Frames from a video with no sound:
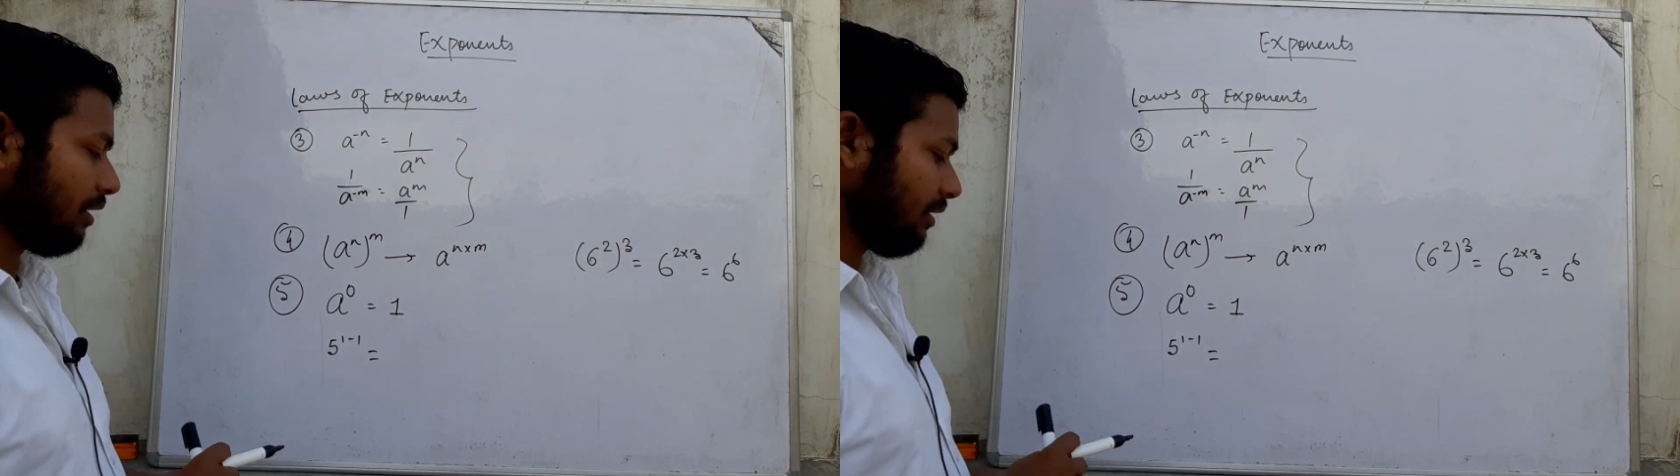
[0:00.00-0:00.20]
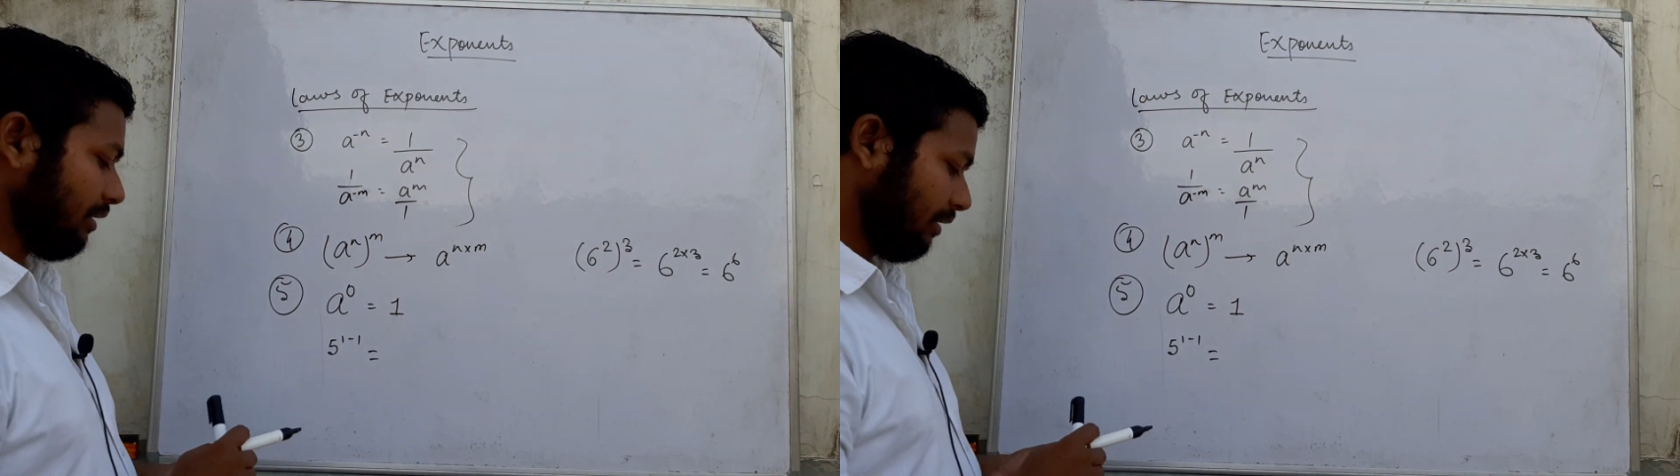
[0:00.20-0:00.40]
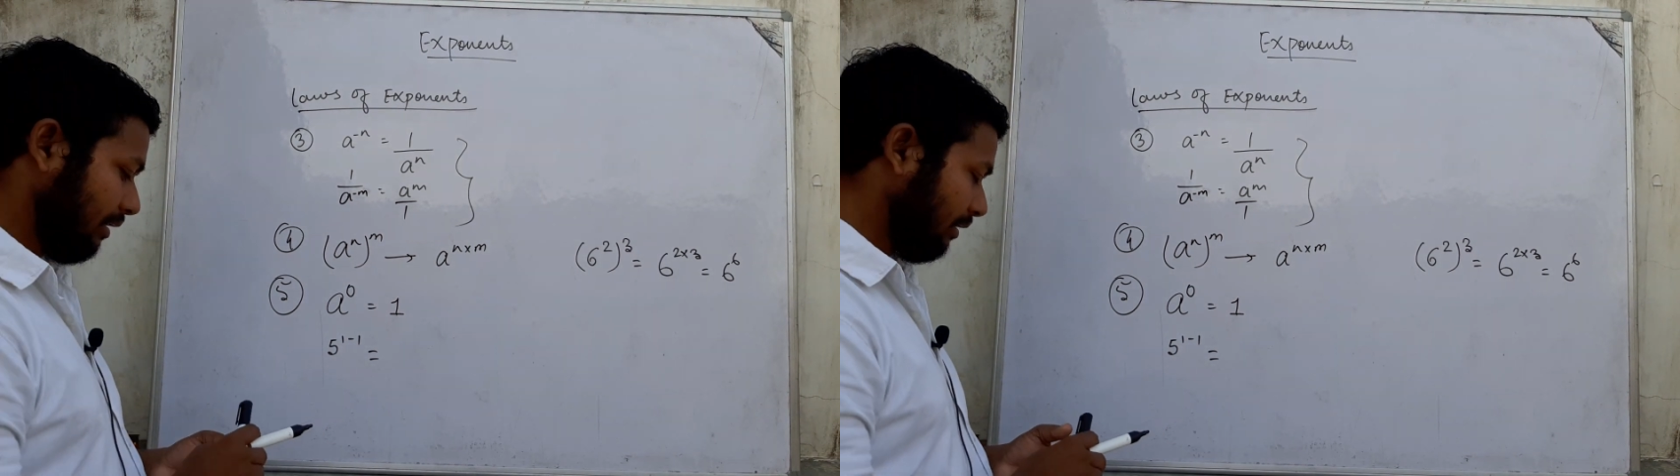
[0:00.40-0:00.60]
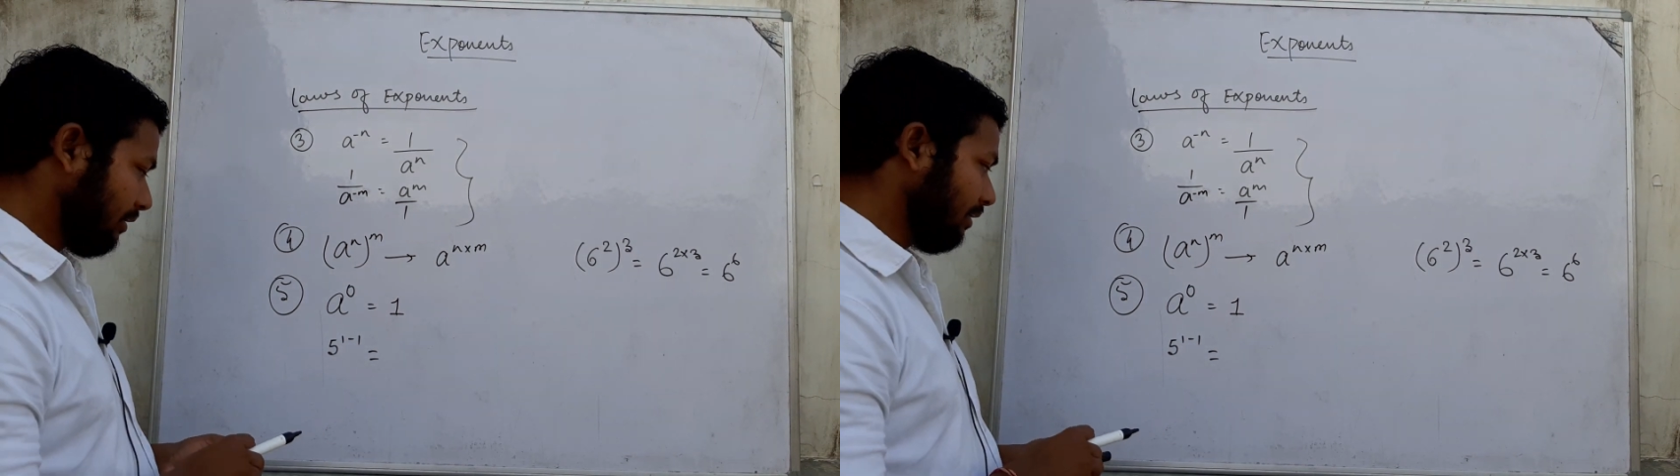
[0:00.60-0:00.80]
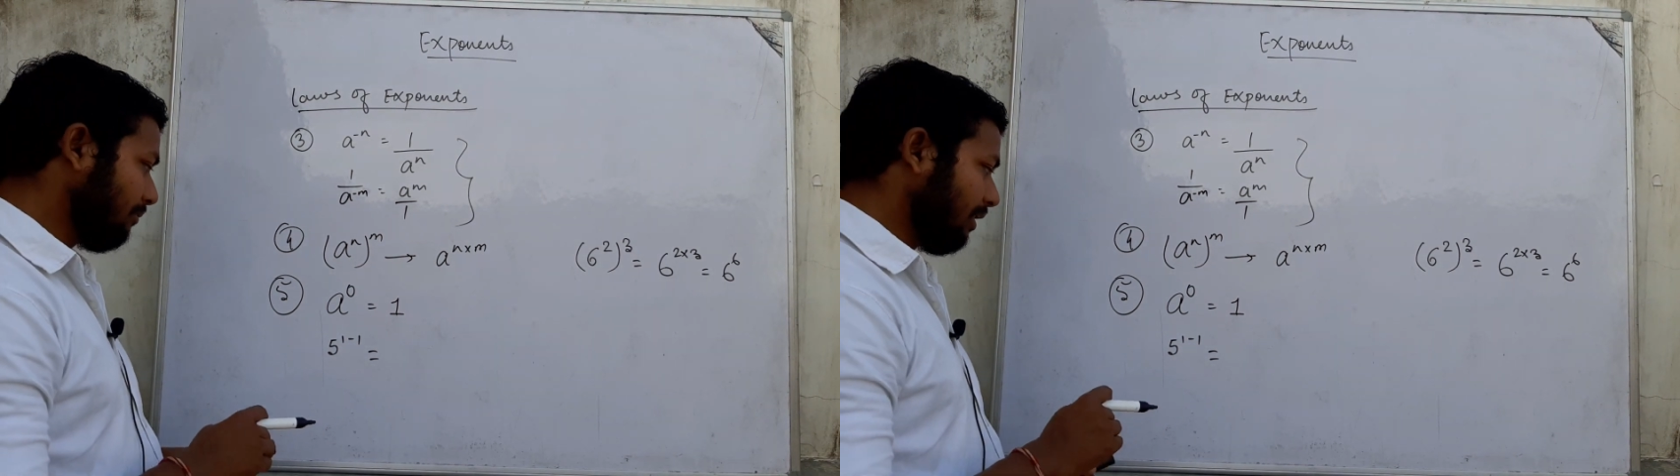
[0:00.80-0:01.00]
कर सकते हैं
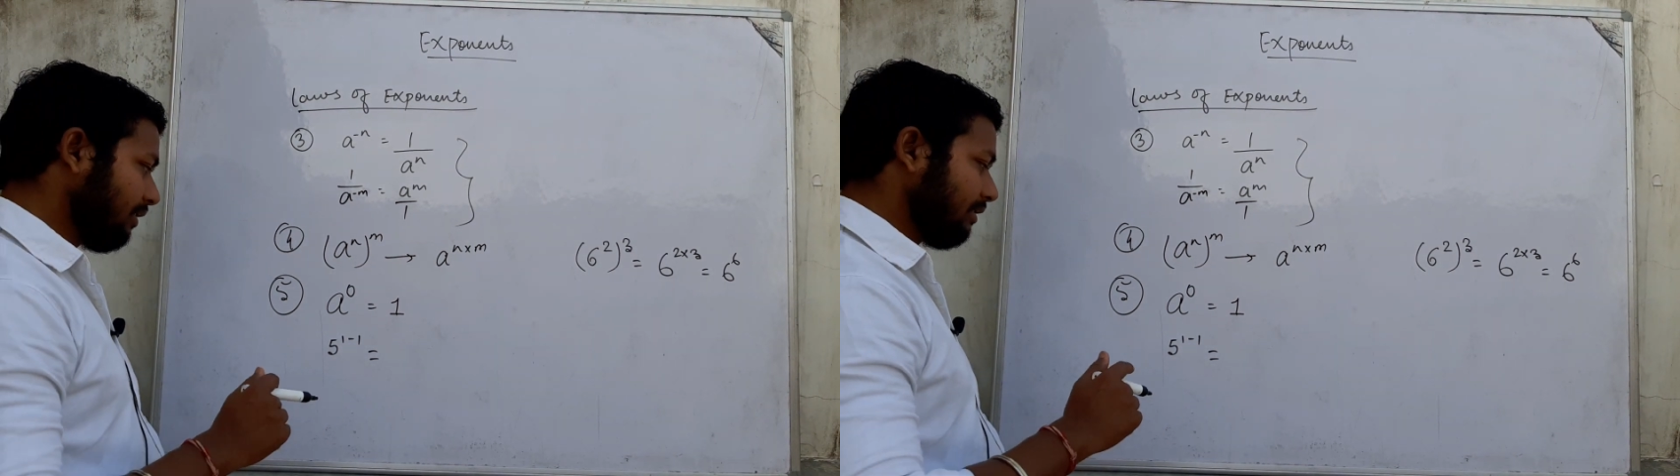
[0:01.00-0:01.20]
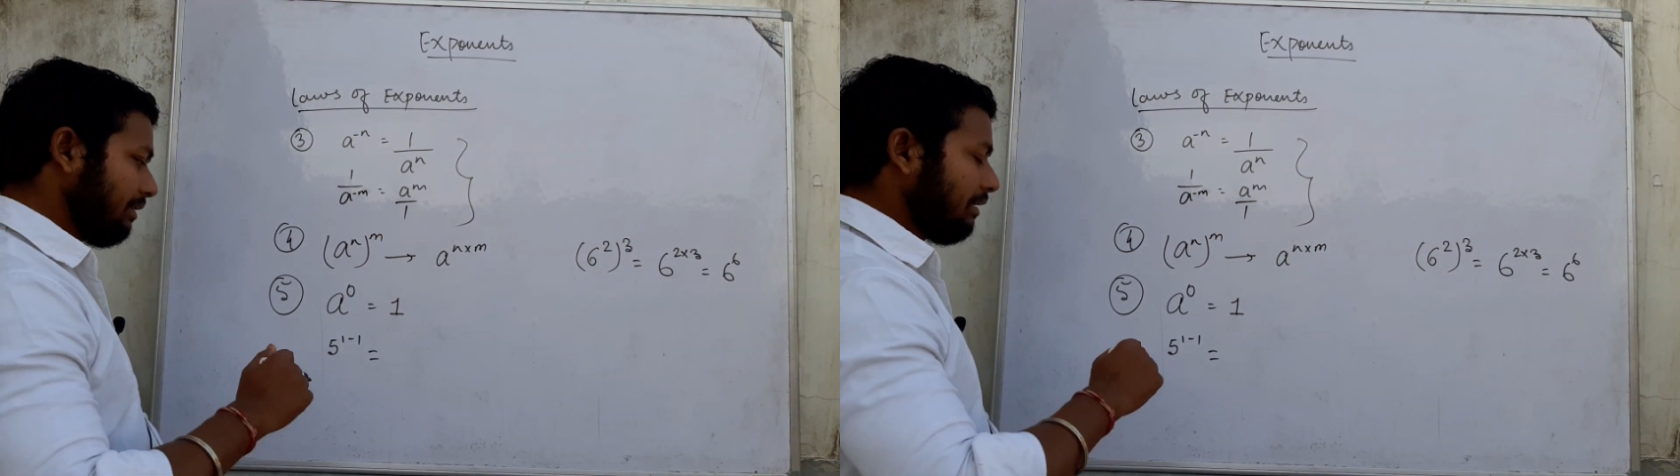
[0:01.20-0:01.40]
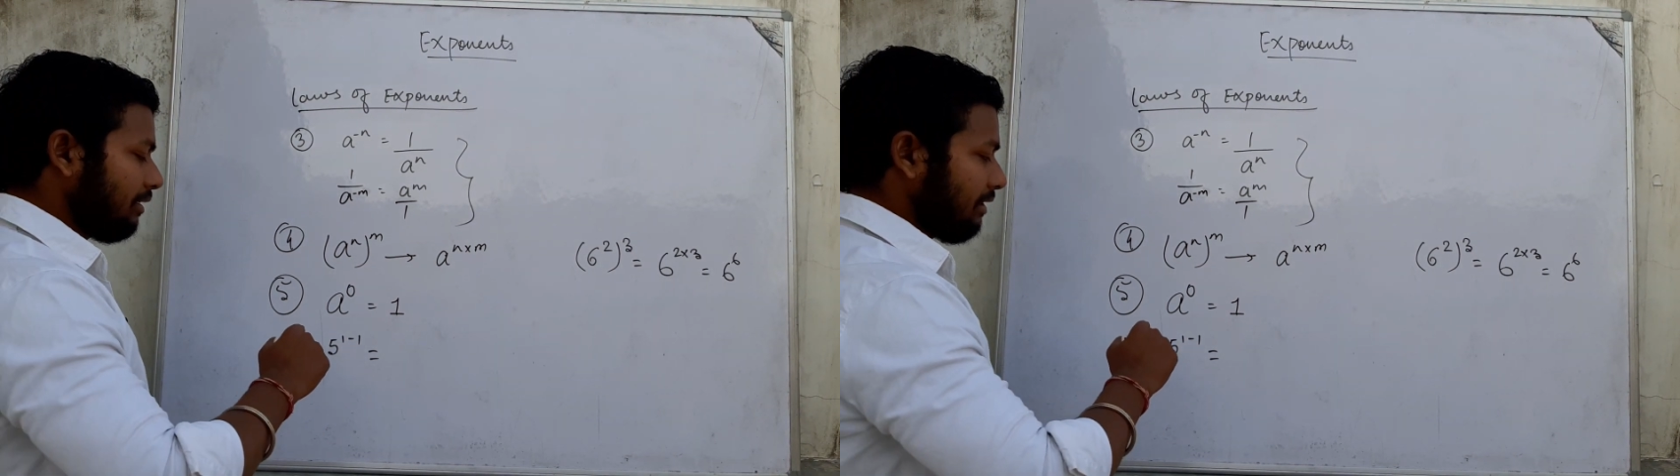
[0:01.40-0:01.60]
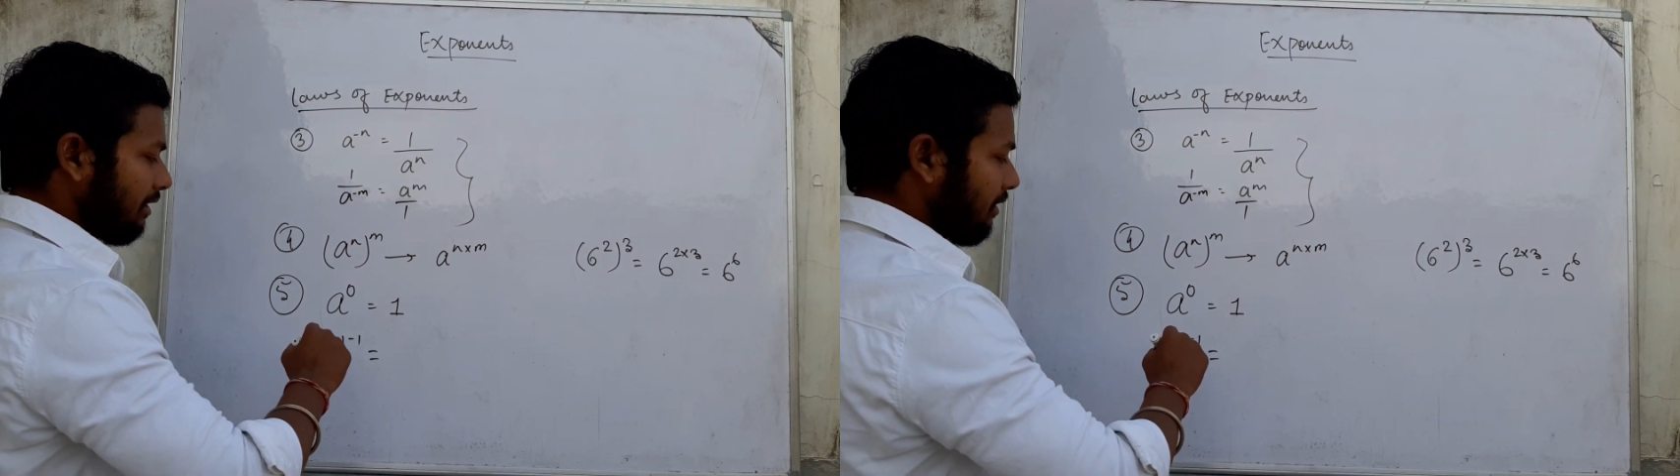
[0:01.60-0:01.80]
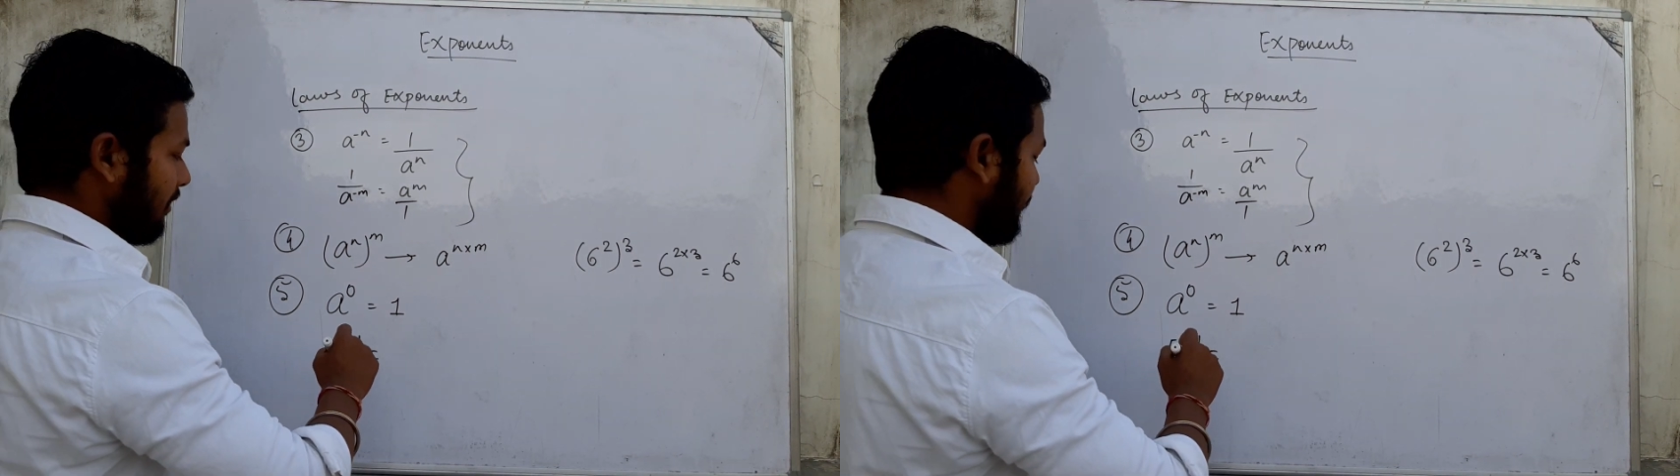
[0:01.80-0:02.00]
थ्री माइनस थ्री कर
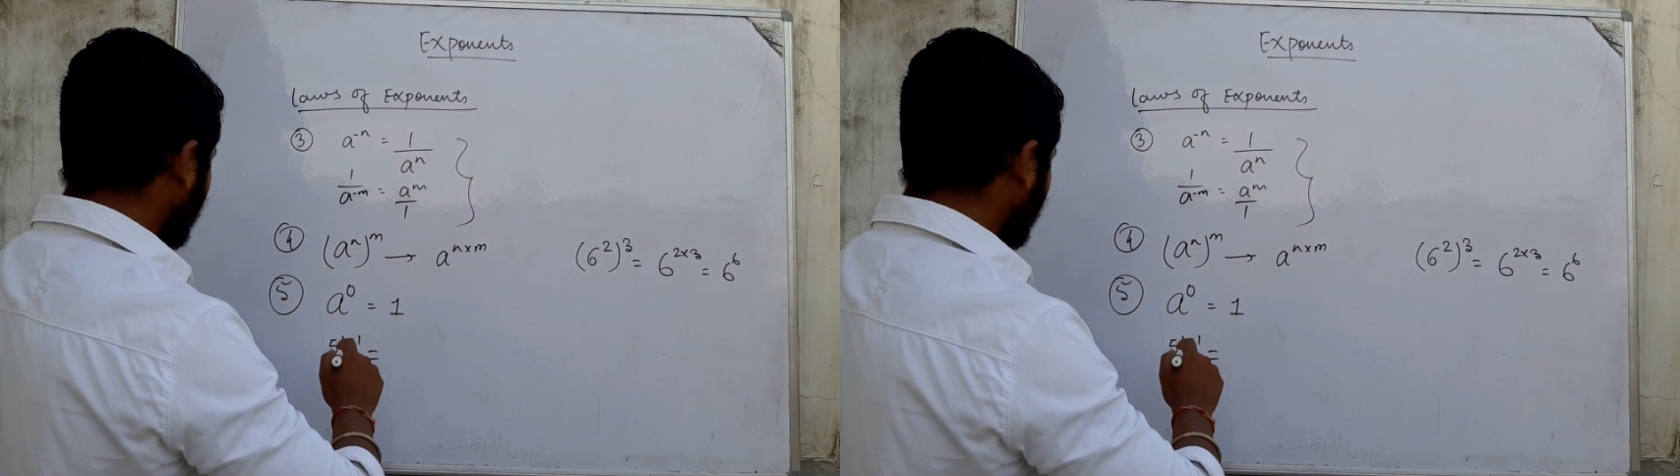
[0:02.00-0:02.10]
सकते हैं